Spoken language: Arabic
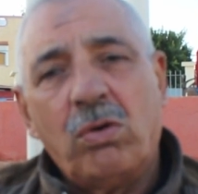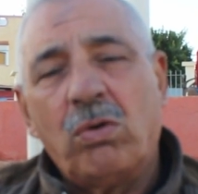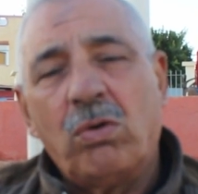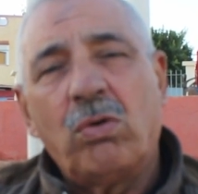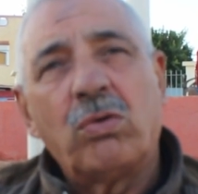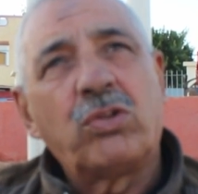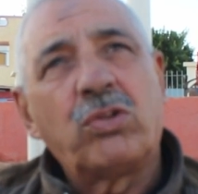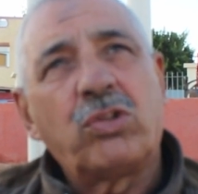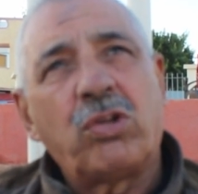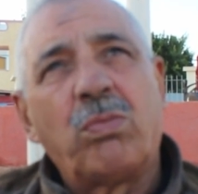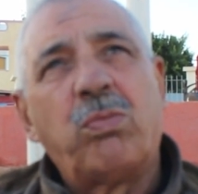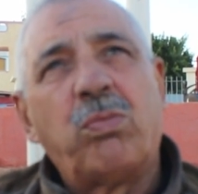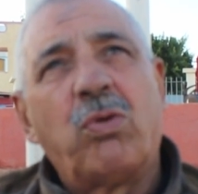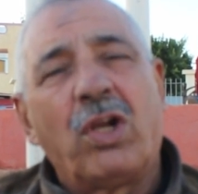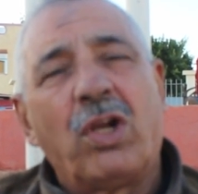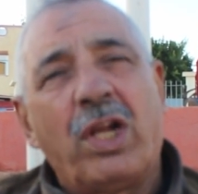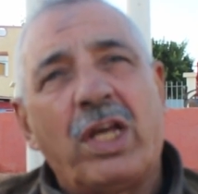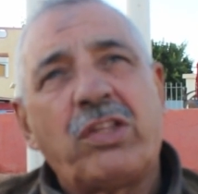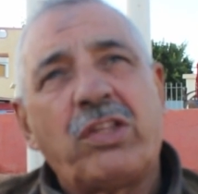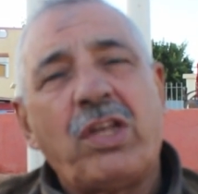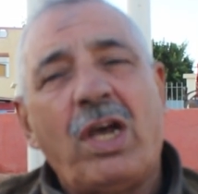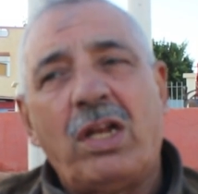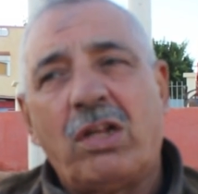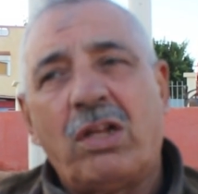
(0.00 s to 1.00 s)
ونطلبوا الله
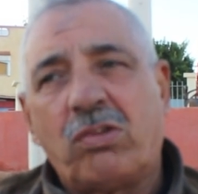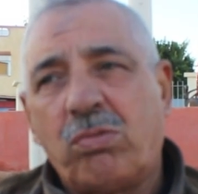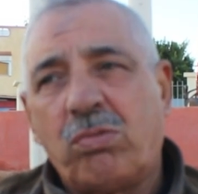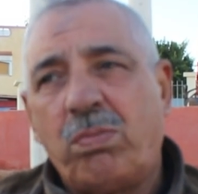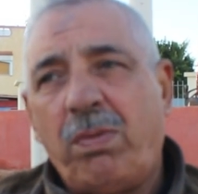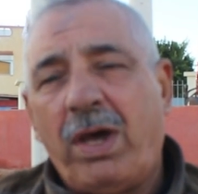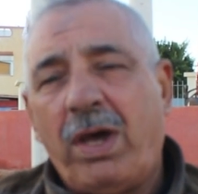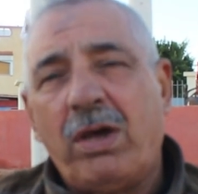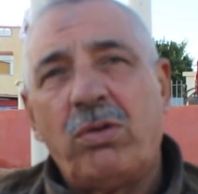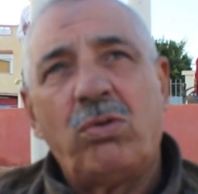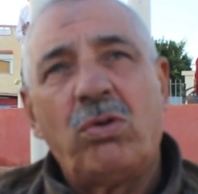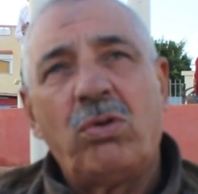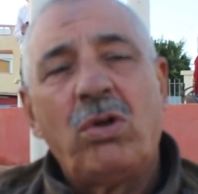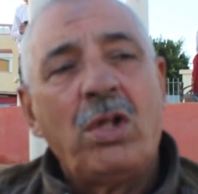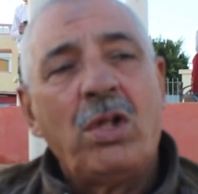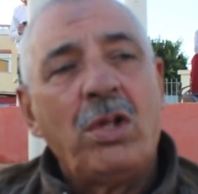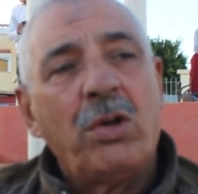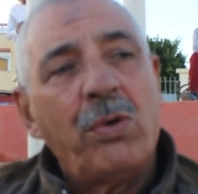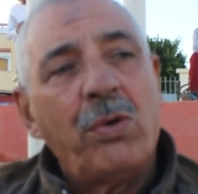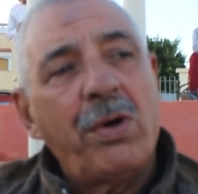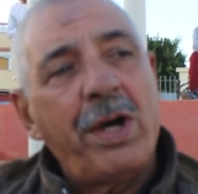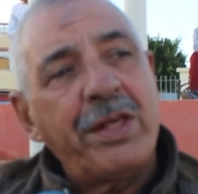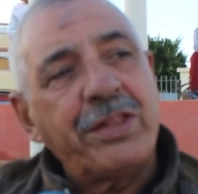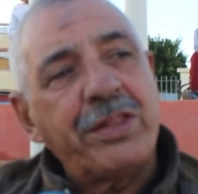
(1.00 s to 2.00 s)
تعالى سبحانه
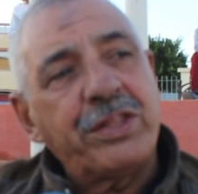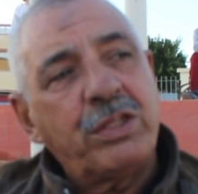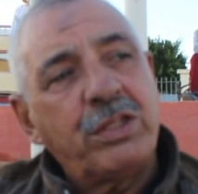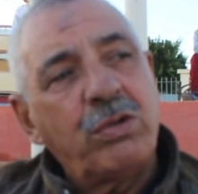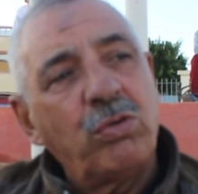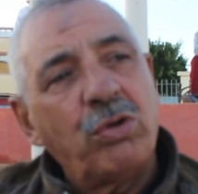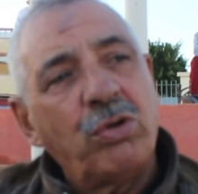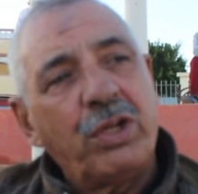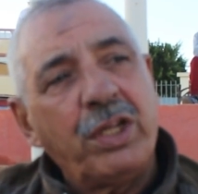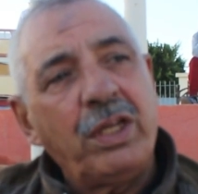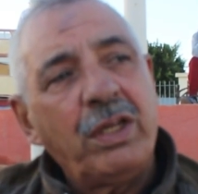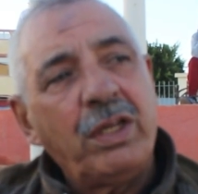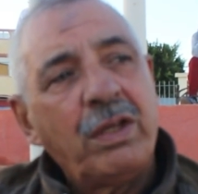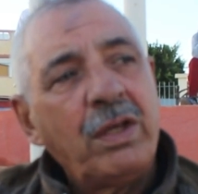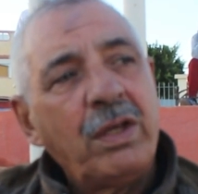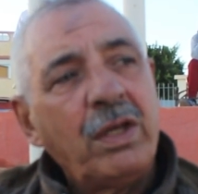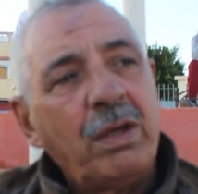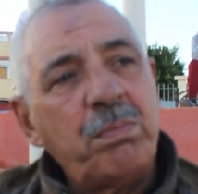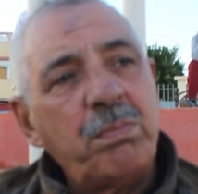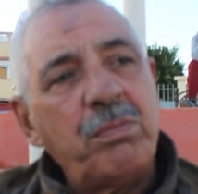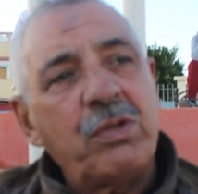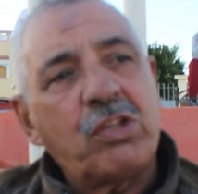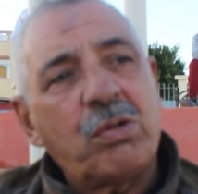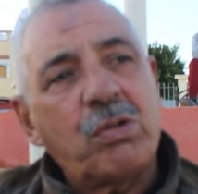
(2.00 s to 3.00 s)
وهذا الدوري
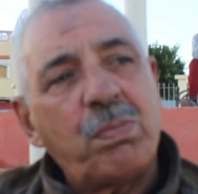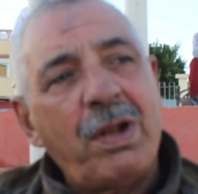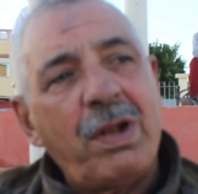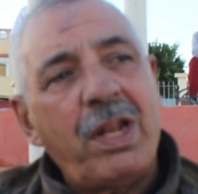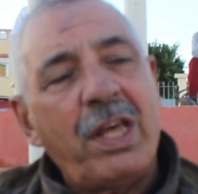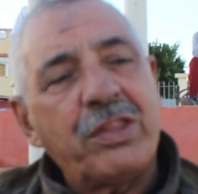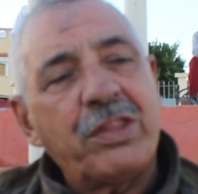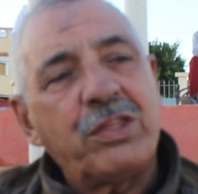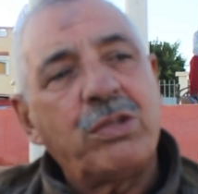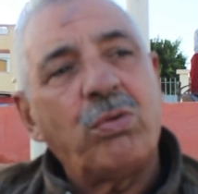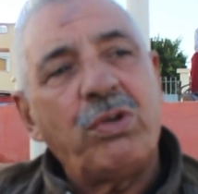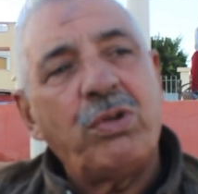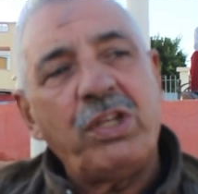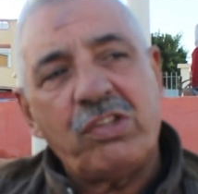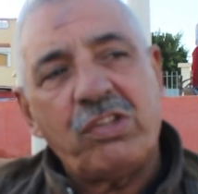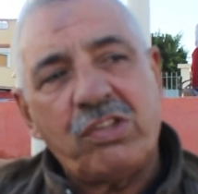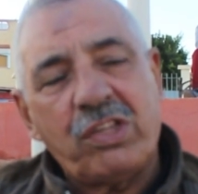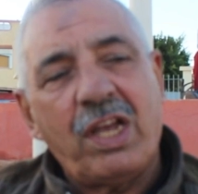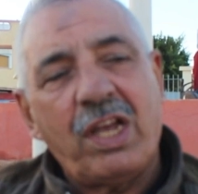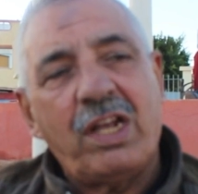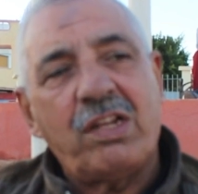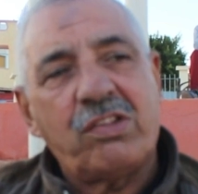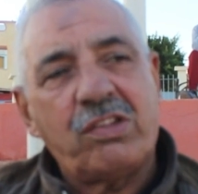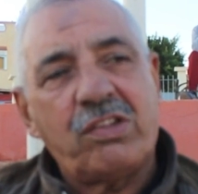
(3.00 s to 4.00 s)
بالنسبه لهذا الدوري
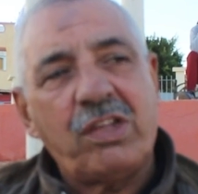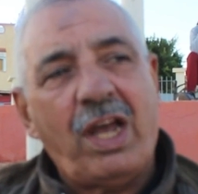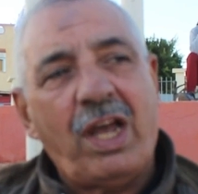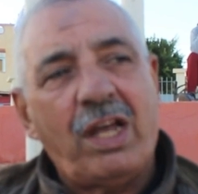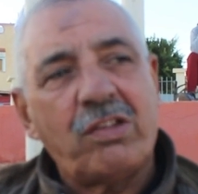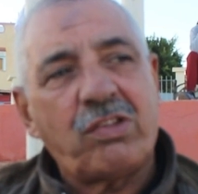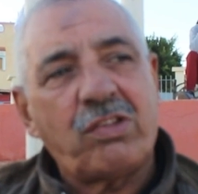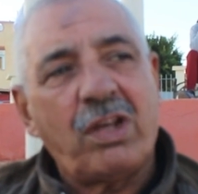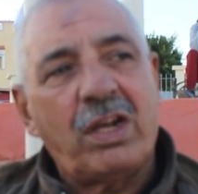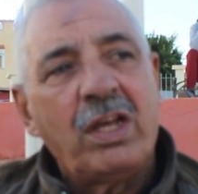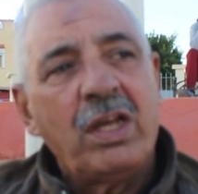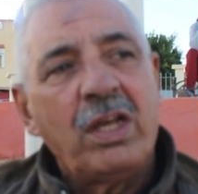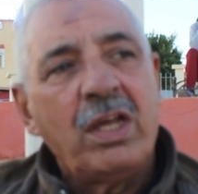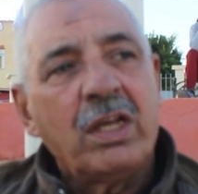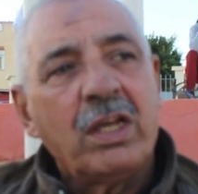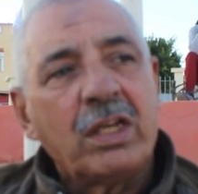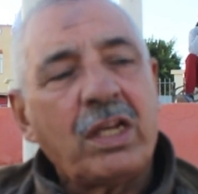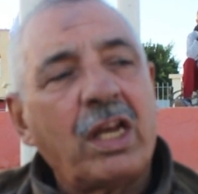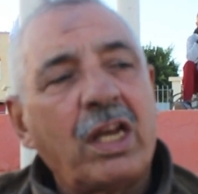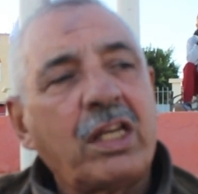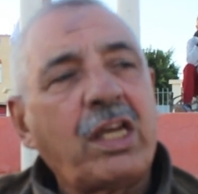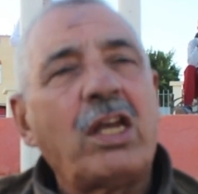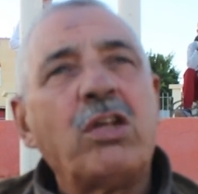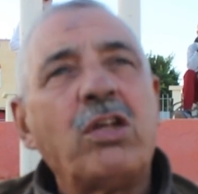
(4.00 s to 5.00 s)
يستاهل السي حسن
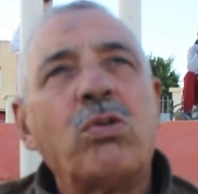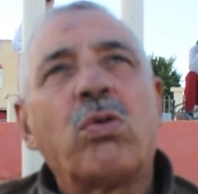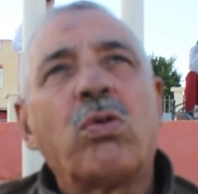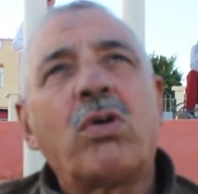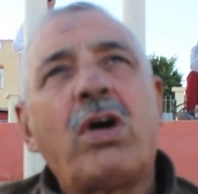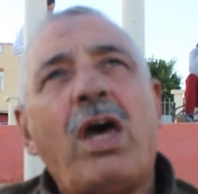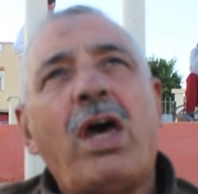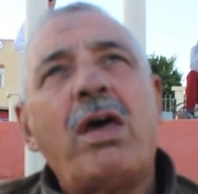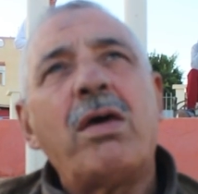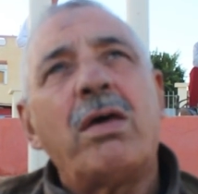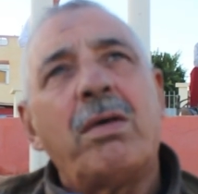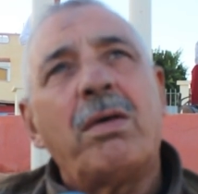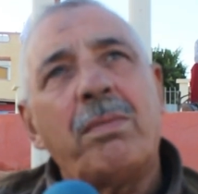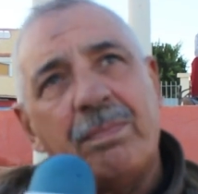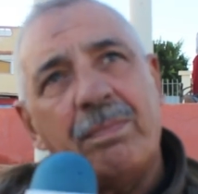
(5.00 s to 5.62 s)
كان كان يوقع